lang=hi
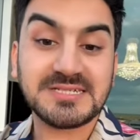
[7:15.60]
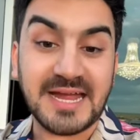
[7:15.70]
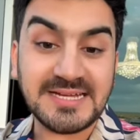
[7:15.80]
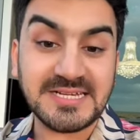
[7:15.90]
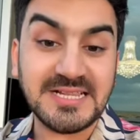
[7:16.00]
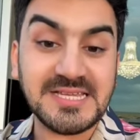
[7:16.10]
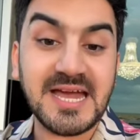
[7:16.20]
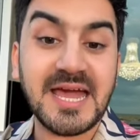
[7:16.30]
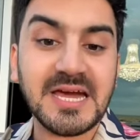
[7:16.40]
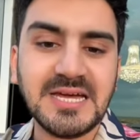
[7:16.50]
टाइटल
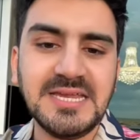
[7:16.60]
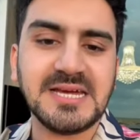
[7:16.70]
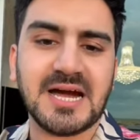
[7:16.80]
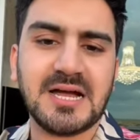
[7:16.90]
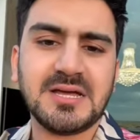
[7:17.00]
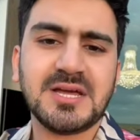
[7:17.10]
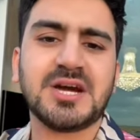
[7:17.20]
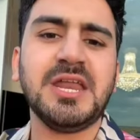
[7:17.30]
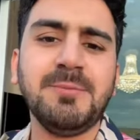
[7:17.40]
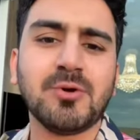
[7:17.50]
दिया है गनी का
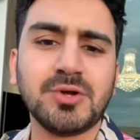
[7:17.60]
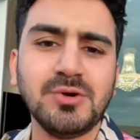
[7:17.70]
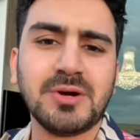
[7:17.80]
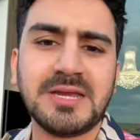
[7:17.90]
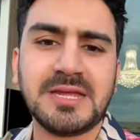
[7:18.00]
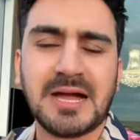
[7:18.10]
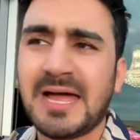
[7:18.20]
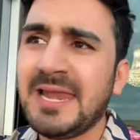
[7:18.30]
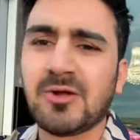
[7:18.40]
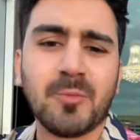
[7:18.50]
गरीब को क्यों गनी
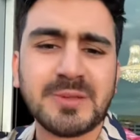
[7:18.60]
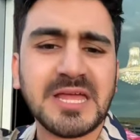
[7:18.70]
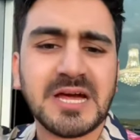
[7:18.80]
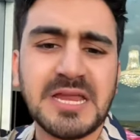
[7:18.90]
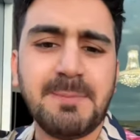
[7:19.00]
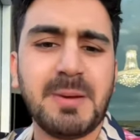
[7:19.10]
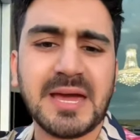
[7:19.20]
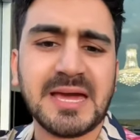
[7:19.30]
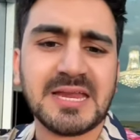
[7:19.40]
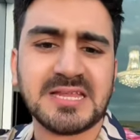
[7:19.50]
अल्लाह को पता है गरीब
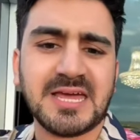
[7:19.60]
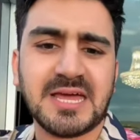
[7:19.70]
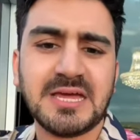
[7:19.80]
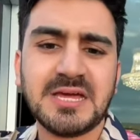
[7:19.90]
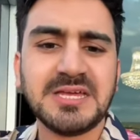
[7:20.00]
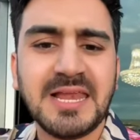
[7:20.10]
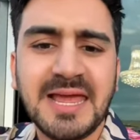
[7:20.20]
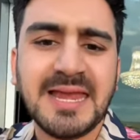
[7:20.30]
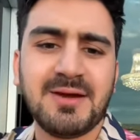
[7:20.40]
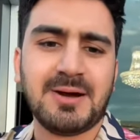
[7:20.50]
बेगैरत है ये
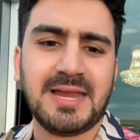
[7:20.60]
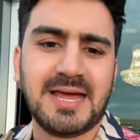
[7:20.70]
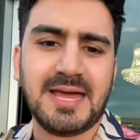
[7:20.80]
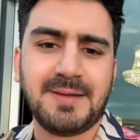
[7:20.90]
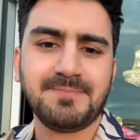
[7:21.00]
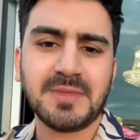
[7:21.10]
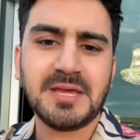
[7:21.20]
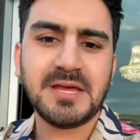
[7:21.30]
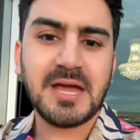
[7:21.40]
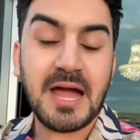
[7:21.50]
लेने वाला है
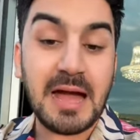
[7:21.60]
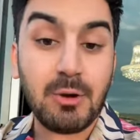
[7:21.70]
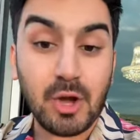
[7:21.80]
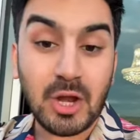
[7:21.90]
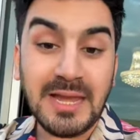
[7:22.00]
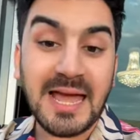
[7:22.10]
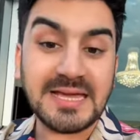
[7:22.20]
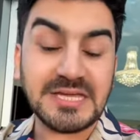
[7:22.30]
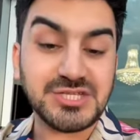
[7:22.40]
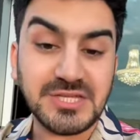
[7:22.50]
और अल्लाह
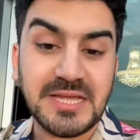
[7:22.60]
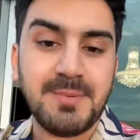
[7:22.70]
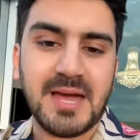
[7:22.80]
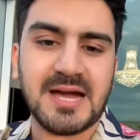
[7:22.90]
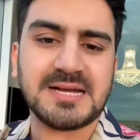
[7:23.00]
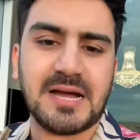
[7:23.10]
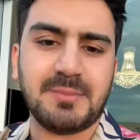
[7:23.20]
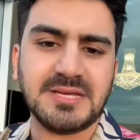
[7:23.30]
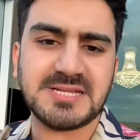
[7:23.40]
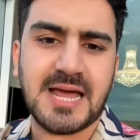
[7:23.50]
की जितने भी
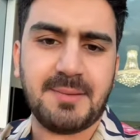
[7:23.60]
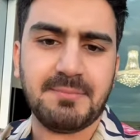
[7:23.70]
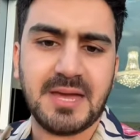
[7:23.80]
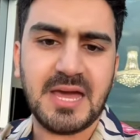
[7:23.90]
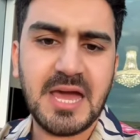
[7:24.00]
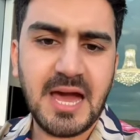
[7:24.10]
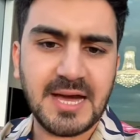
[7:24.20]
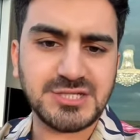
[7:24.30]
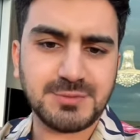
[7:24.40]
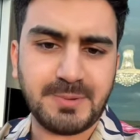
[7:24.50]
अहकाम इस्लाम में
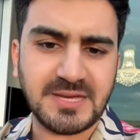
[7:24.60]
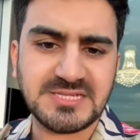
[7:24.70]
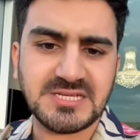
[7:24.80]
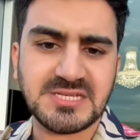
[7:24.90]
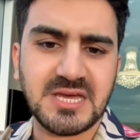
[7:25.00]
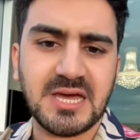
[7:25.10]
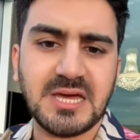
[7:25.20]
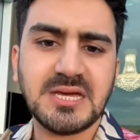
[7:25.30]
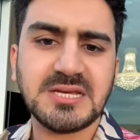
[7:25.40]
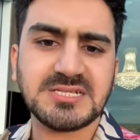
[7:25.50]
हज पैसे से
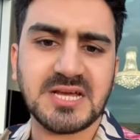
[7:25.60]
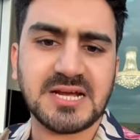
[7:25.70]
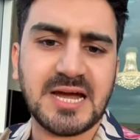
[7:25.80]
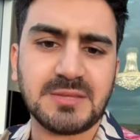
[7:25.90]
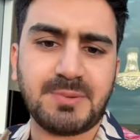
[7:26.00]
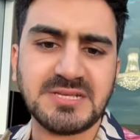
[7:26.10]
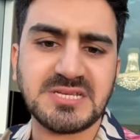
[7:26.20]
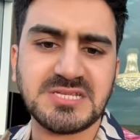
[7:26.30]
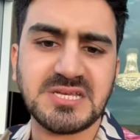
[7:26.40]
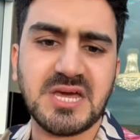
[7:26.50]
है ज़क़़त
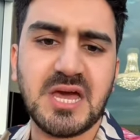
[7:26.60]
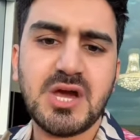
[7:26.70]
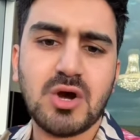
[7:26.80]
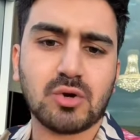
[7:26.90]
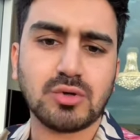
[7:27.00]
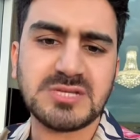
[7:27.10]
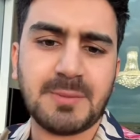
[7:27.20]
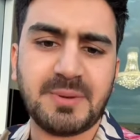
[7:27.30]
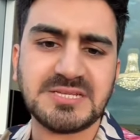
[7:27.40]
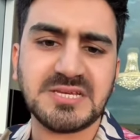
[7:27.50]
पैसे से है
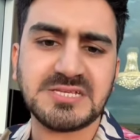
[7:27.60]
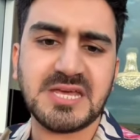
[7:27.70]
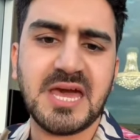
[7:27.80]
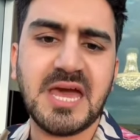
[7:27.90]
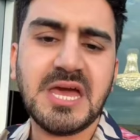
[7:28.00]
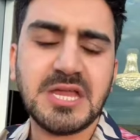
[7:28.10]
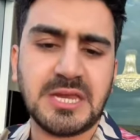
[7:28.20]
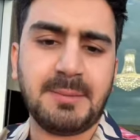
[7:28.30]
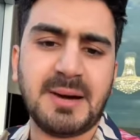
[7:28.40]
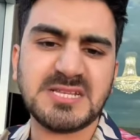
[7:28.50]
रोज़ा पैसे से है
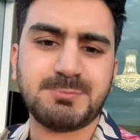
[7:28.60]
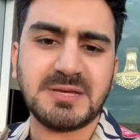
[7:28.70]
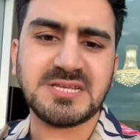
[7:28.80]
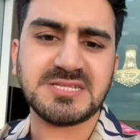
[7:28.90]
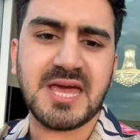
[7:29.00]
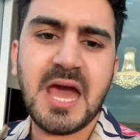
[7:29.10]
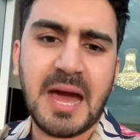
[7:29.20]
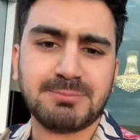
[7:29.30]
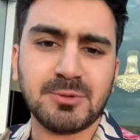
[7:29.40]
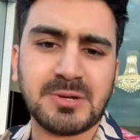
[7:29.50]
नमाज पैसे से है
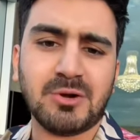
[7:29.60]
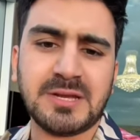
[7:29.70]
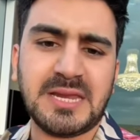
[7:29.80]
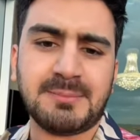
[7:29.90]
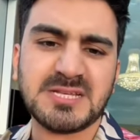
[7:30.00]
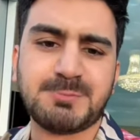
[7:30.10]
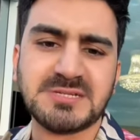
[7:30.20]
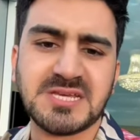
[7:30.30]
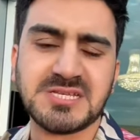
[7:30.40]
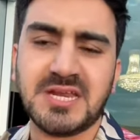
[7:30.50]
अब तुम कहोगे नमाज
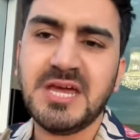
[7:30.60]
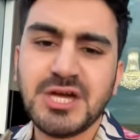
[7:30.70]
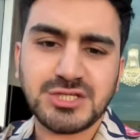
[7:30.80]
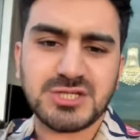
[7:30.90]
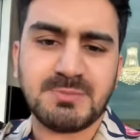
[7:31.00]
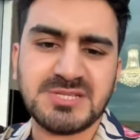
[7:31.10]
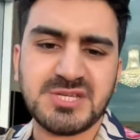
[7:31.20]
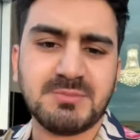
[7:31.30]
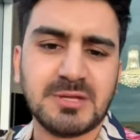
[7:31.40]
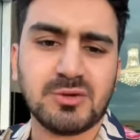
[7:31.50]
पैसे से नहीं जिस
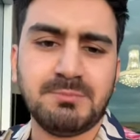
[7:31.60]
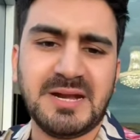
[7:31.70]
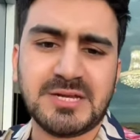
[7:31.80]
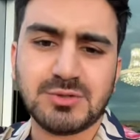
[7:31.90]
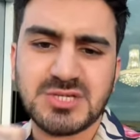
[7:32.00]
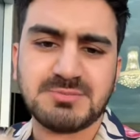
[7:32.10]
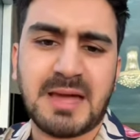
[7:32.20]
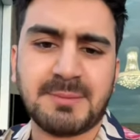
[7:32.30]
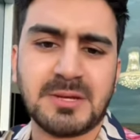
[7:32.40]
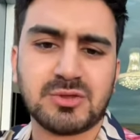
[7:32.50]
मस्जिद में तुम बैठे हो जिस
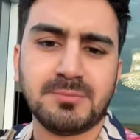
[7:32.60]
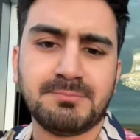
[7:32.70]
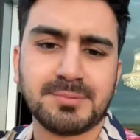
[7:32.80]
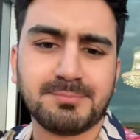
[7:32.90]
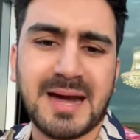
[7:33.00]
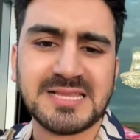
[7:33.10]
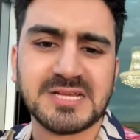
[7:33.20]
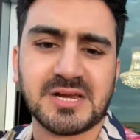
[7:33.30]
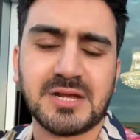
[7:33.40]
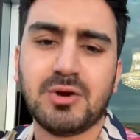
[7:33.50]
माइक में तुम बात
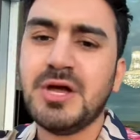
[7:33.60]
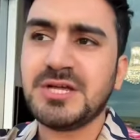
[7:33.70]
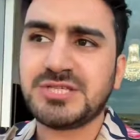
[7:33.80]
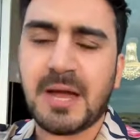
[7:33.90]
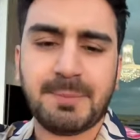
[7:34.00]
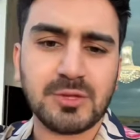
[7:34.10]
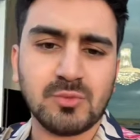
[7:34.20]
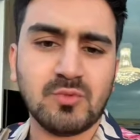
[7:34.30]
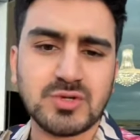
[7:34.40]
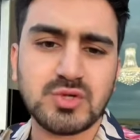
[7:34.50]
कर रहे हो जहाँ पे
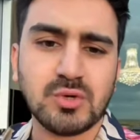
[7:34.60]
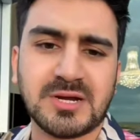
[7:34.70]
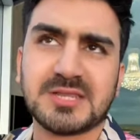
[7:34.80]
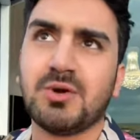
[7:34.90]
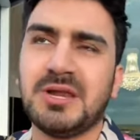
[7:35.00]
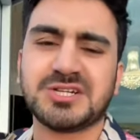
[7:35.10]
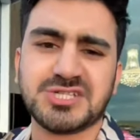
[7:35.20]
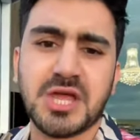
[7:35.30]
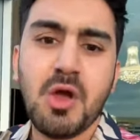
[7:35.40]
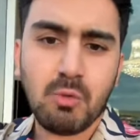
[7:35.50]
तुम वजू करते हो
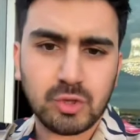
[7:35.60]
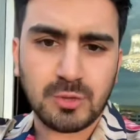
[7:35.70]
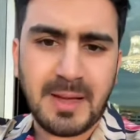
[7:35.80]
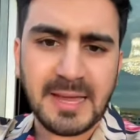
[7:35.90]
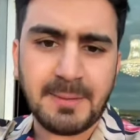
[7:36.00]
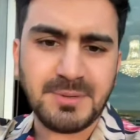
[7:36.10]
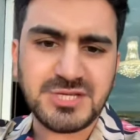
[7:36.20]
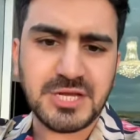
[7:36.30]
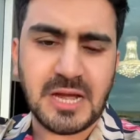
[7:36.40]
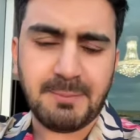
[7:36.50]
इलेक्ट्रिसिटी वो तुम्हारा
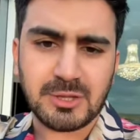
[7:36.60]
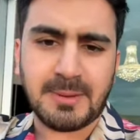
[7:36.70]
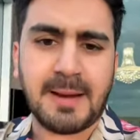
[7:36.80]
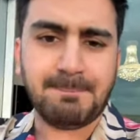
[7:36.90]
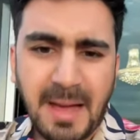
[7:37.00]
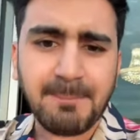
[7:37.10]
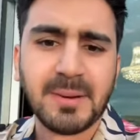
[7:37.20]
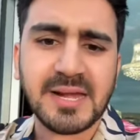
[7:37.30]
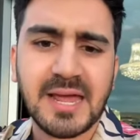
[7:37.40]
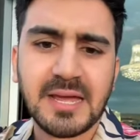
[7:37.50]
बिजली का बिल तुम्हारा
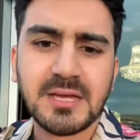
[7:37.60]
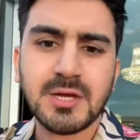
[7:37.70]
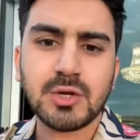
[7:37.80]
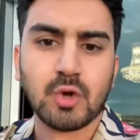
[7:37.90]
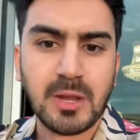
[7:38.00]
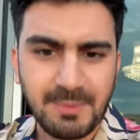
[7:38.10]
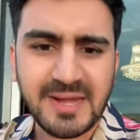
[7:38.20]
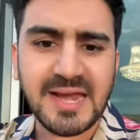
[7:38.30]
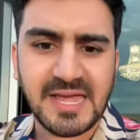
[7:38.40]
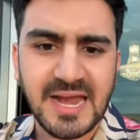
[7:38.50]
बाप भर रहा है कोई
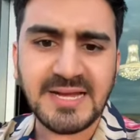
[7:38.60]
भर रहा है